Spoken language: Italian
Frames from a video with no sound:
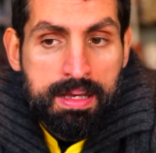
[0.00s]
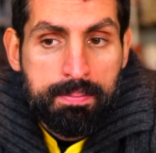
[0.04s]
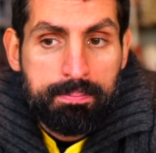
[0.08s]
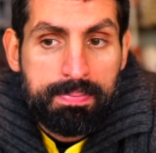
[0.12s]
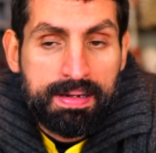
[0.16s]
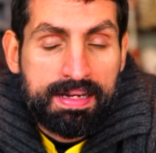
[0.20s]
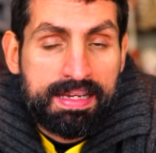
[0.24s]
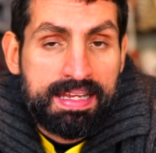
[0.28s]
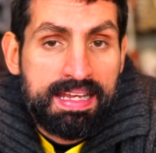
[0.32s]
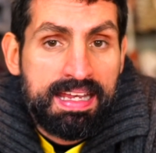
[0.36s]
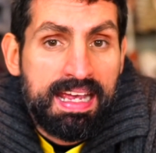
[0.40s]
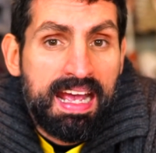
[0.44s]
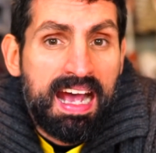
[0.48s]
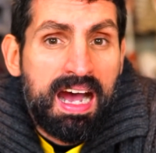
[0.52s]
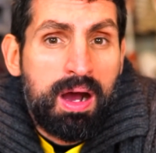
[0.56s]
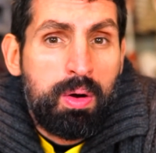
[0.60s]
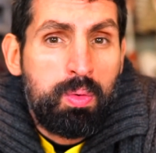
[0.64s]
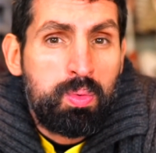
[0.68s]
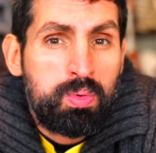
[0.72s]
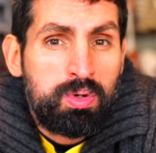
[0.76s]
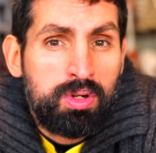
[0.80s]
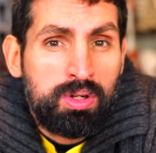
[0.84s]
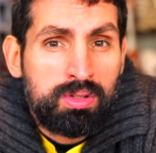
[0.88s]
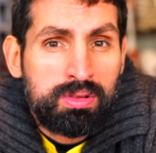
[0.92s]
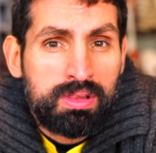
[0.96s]
perché ha
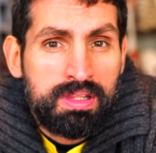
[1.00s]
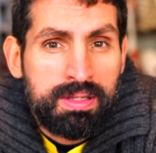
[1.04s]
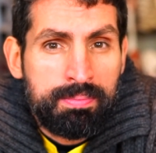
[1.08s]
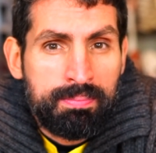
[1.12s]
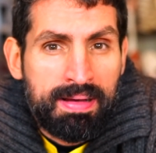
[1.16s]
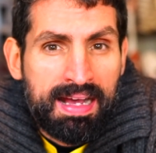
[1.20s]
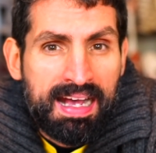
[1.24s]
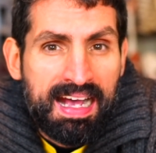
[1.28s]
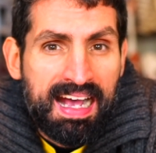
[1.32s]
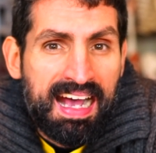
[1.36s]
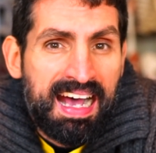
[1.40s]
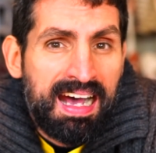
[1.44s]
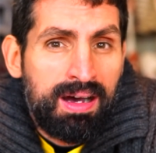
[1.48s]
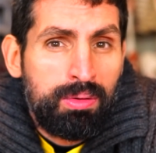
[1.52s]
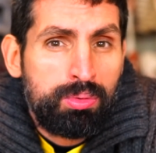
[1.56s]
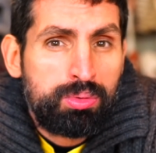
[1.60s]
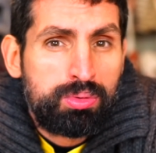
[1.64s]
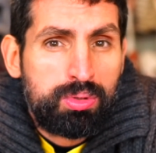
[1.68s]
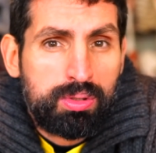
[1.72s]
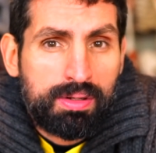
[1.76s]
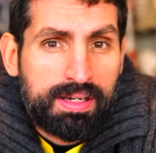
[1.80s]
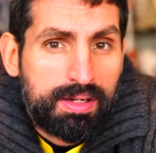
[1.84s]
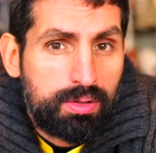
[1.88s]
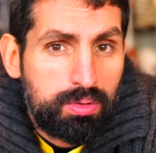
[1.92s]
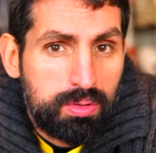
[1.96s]
un'ottima
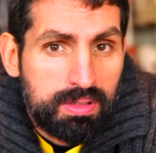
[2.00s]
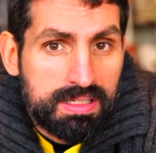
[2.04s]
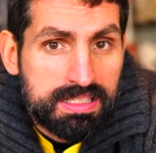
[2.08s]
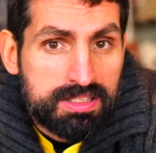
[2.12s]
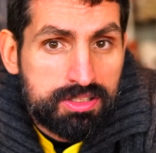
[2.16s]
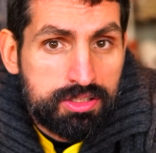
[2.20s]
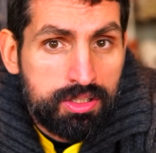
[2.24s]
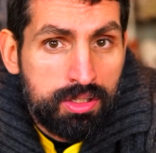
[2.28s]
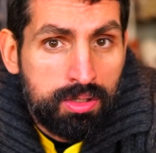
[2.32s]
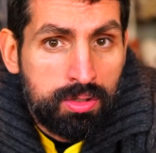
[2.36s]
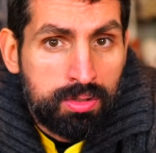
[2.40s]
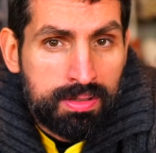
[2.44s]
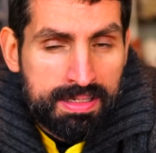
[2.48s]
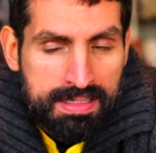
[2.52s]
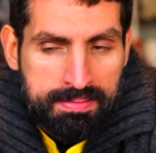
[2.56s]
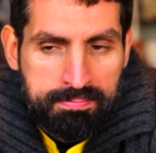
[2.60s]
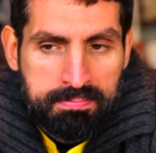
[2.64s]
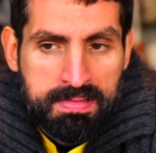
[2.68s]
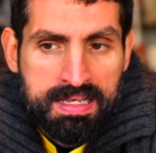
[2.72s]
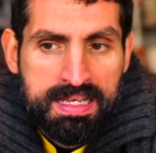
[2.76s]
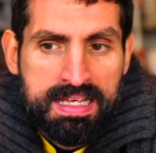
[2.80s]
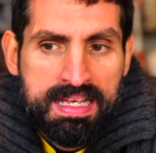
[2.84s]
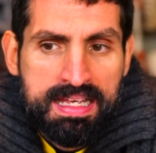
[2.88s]
autoregolazione